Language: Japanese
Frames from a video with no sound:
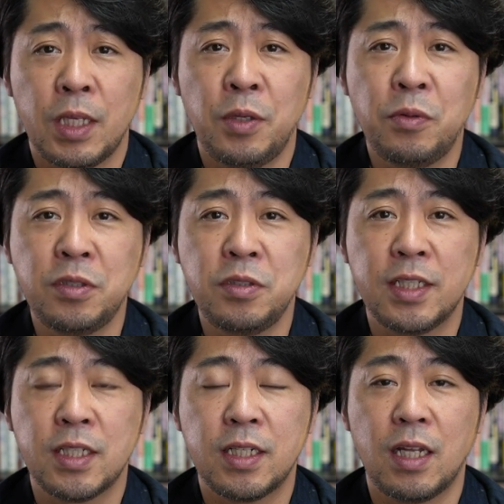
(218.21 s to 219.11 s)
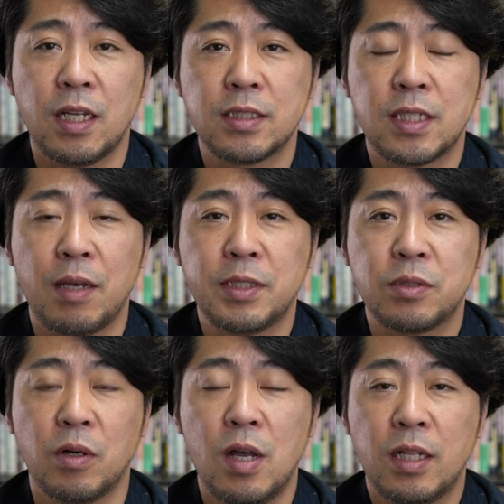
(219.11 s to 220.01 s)
標準化された
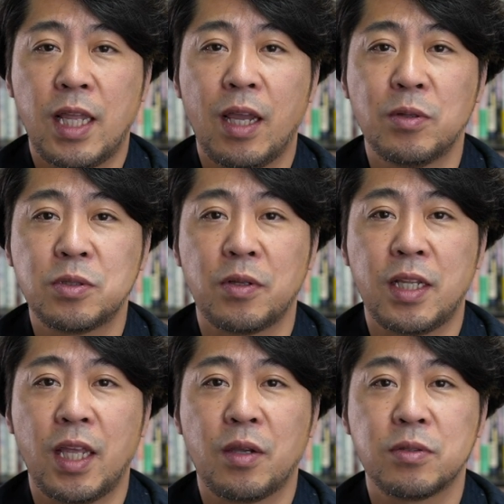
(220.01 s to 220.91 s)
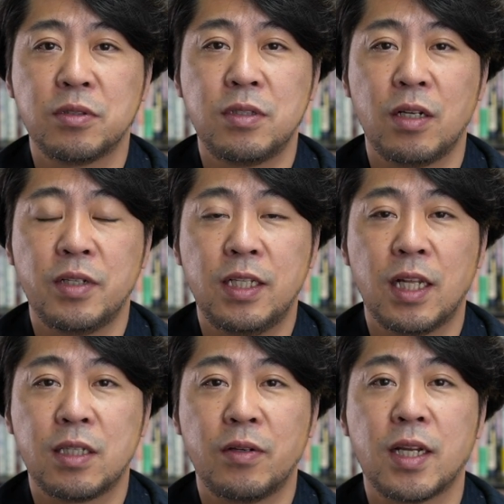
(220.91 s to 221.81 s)
サービスを低コストで提供するっていうのが売りに
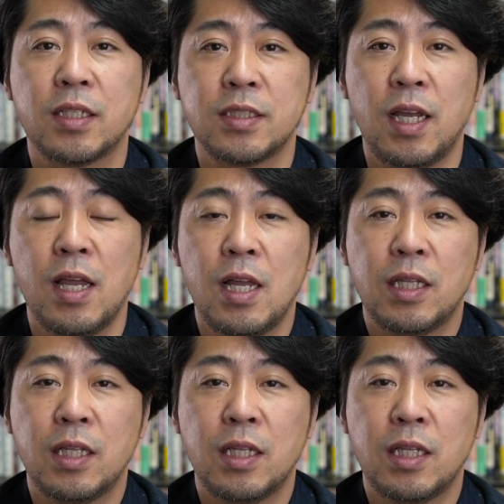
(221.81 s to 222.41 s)
なってるわけですね。